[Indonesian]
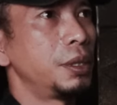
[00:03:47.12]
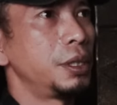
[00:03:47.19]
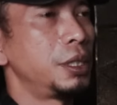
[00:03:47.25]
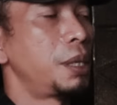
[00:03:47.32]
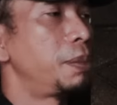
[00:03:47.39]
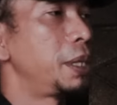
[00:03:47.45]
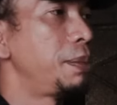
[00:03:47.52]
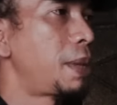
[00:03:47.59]

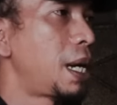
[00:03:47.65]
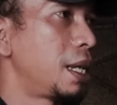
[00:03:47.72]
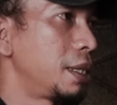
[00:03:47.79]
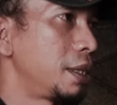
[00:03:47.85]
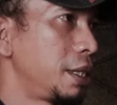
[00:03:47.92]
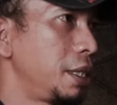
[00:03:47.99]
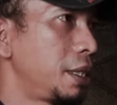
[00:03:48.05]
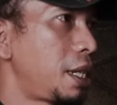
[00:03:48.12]
jam 5-an,
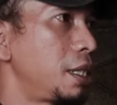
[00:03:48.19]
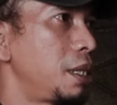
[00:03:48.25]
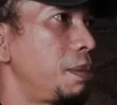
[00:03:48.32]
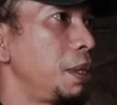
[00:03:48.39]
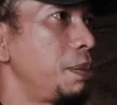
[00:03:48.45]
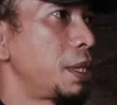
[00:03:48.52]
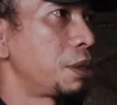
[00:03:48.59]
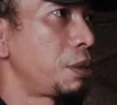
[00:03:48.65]
sekitar jam
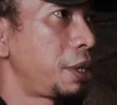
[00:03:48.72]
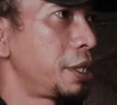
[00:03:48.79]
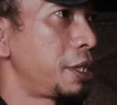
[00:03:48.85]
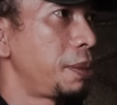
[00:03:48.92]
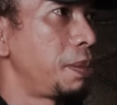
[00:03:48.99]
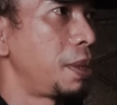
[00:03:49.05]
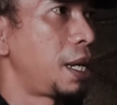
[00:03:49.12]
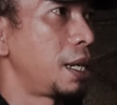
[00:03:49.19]
lima sore
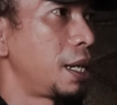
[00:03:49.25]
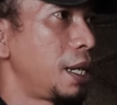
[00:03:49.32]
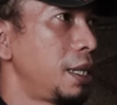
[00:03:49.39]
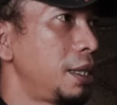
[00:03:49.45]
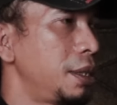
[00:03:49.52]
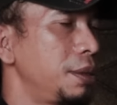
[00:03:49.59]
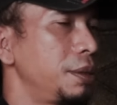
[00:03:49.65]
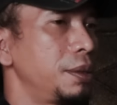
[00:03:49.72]
saya
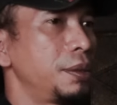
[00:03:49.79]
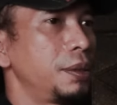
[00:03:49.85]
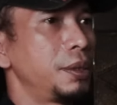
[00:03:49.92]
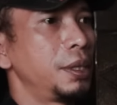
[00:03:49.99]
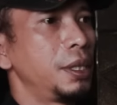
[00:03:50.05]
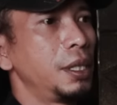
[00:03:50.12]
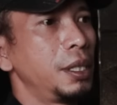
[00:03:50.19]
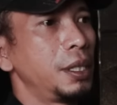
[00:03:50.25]
berangkat.
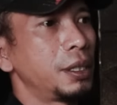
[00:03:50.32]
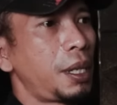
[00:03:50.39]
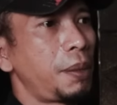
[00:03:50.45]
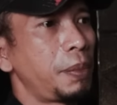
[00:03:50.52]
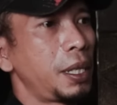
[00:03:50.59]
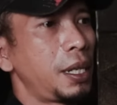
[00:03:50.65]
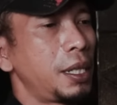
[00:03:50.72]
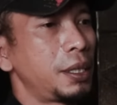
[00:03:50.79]

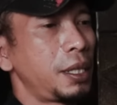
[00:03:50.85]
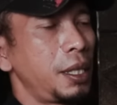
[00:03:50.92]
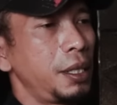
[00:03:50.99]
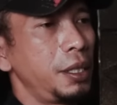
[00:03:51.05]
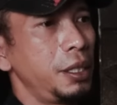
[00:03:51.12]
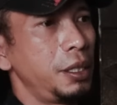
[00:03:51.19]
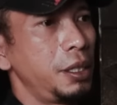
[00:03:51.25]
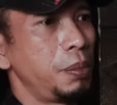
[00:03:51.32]
Sampailah saya
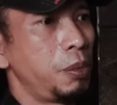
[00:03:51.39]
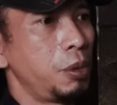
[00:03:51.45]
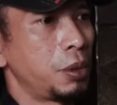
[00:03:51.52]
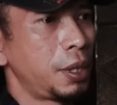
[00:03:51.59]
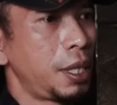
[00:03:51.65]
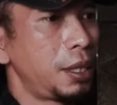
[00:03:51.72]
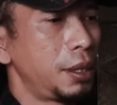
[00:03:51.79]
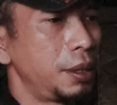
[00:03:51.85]
di
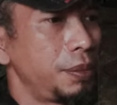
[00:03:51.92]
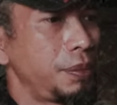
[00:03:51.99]
Ciputat,